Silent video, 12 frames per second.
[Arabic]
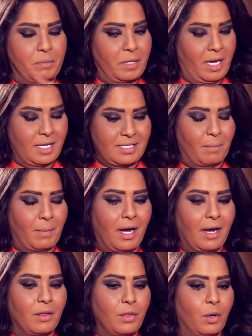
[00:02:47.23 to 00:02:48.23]
حتى ما
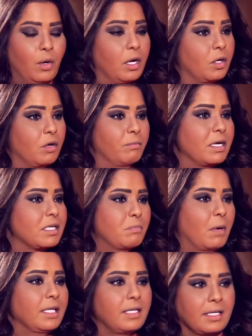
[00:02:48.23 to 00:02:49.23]
اخذوا الكومبارس
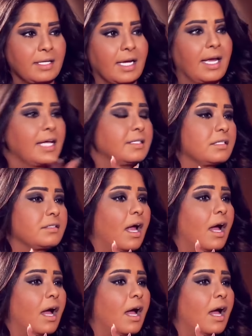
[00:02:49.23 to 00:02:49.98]
ما ادري طقيتها طراق